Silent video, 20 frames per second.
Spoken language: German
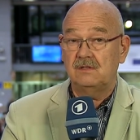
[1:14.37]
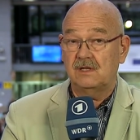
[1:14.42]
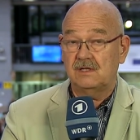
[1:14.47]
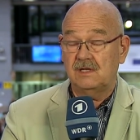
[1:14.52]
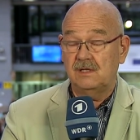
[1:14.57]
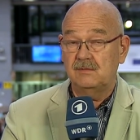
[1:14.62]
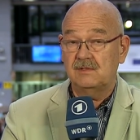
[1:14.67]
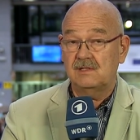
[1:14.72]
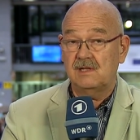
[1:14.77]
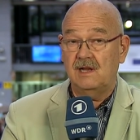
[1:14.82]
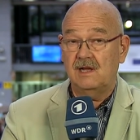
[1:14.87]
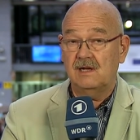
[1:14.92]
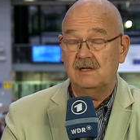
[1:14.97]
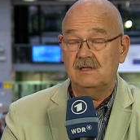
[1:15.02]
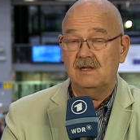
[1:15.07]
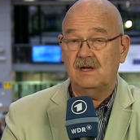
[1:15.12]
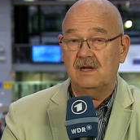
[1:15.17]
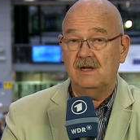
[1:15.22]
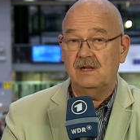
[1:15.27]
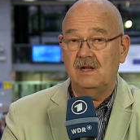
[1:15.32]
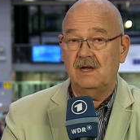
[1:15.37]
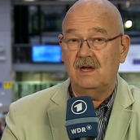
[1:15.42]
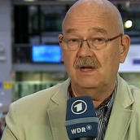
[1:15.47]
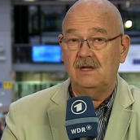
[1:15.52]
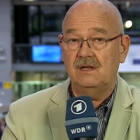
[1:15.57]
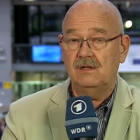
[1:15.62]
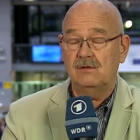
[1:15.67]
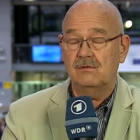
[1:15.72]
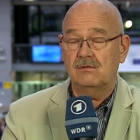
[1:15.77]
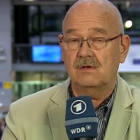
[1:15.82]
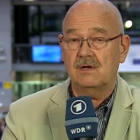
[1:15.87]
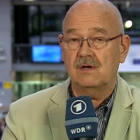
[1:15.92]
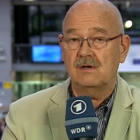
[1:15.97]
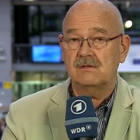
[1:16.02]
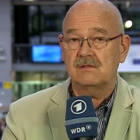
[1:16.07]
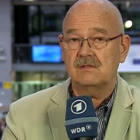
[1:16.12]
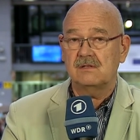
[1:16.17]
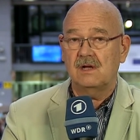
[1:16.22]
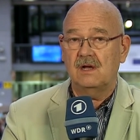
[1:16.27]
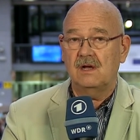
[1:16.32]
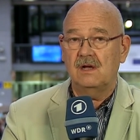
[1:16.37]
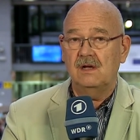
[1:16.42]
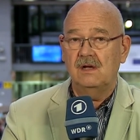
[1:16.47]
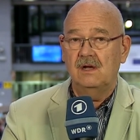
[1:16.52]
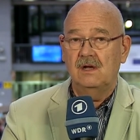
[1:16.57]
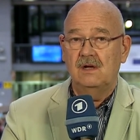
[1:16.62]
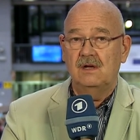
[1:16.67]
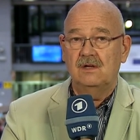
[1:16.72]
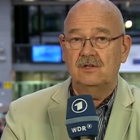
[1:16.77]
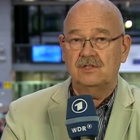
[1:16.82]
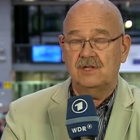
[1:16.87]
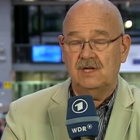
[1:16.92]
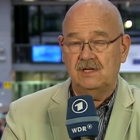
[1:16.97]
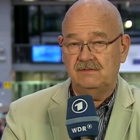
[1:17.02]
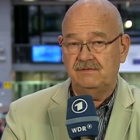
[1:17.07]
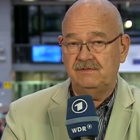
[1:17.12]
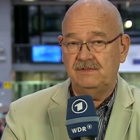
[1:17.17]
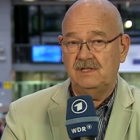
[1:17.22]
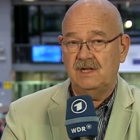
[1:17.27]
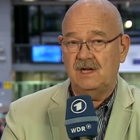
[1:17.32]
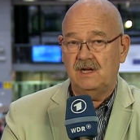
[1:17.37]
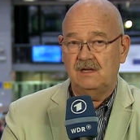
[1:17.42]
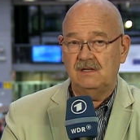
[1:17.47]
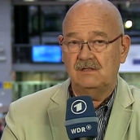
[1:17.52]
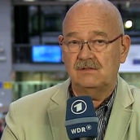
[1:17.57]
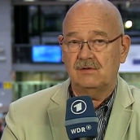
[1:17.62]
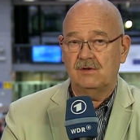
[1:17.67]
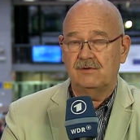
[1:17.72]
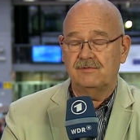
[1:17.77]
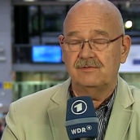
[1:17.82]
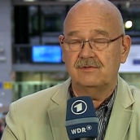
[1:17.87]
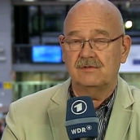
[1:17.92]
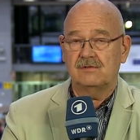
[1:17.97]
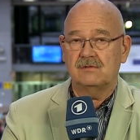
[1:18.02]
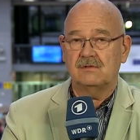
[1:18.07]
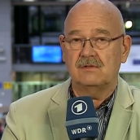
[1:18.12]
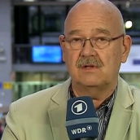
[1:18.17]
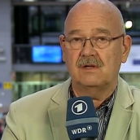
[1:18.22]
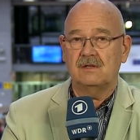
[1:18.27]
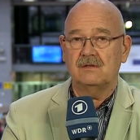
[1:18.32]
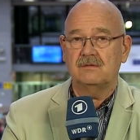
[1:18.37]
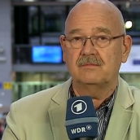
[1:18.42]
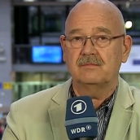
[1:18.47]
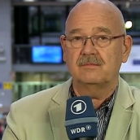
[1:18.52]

nachdem es lange nach einer Einigung aussah, scheint wieder alles offen zu sein.